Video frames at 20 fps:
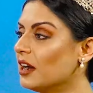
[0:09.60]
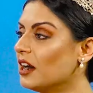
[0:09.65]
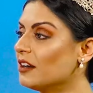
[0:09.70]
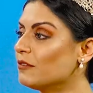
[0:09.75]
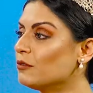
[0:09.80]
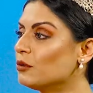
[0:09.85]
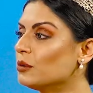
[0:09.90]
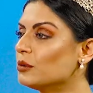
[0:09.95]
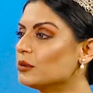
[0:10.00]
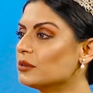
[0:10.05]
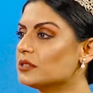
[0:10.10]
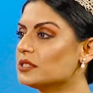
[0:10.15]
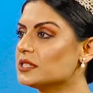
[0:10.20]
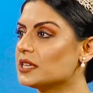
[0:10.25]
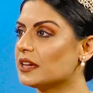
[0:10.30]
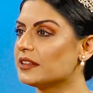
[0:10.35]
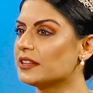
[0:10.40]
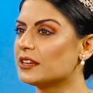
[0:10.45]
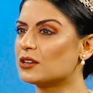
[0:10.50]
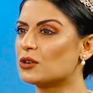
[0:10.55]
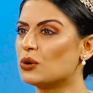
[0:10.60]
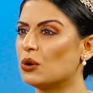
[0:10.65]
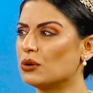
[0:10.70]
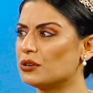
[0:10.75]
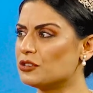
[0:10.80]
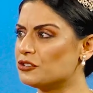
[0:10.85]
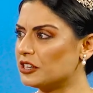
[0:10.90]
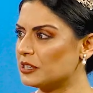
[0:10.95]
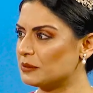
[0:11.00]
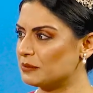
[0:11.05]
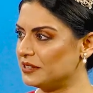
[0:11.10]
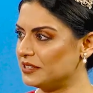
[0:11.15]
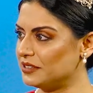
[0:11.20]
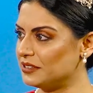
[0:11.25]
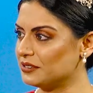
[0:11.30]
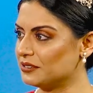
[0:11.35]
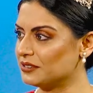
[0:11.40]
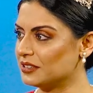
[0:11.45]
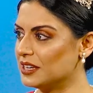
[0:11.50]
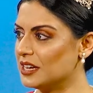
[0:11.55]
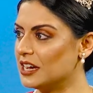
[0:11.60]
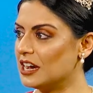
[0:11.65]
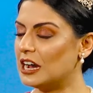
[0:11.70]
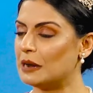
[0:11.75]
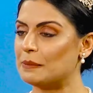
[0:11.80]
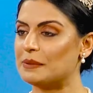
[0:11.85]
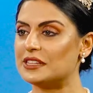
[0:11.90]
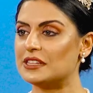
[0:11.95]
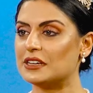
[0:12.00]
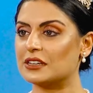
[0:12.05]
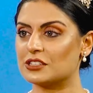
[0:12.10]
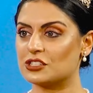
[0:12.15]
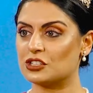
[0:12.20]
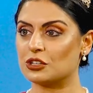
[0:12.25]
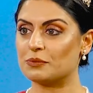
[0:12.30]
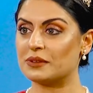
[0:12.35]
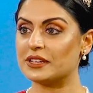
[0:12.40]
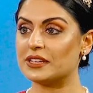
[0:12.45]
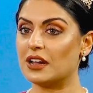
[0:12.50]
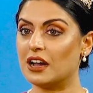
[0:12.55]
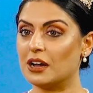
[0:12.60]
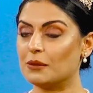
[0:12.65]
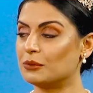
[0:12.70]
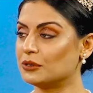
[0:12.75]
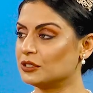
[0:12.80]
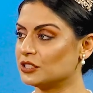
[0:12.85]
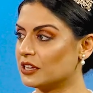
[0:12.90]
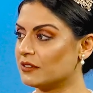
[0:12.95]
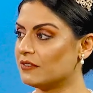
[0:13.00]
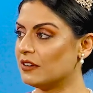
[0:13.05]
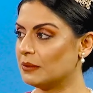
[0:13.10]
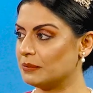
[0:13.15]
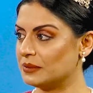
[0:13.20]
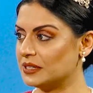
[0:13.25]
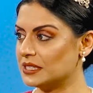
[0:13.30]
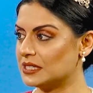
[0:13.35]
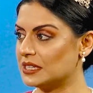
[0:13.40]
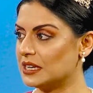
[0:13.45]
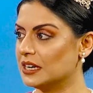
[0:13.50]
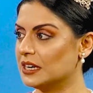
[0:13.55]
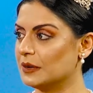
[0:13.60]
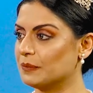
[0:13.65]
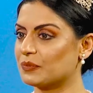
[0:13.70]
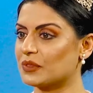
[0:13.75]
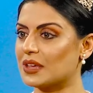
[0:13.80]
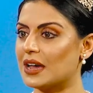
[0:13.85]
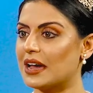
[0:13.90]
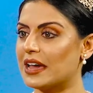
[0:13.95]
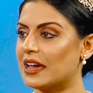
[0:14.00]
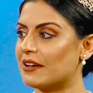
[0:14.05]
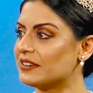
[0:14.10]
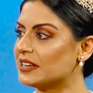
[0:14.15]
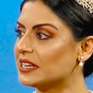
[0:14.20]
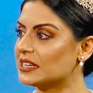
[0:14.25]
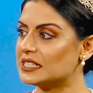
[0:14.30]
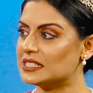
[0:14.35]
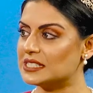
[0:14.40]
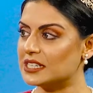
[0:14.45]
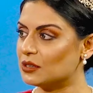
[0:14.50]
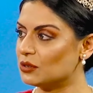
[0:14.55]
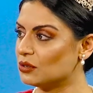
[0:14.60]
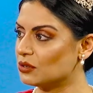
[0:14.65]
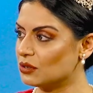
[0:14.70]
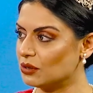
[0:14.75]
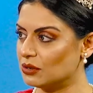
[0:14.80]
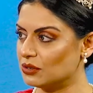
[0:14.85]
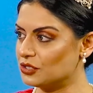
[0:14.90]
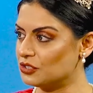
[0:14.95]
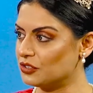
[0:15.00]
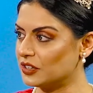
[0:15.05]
यहाँ वो ज़्यादा कोल्ड ड्रिंक पीती हूँ हाँ। अभी तक जब मैं यहाँ पहुंच गई वापस आई हैवन हैड अ सिंगल कोल्ड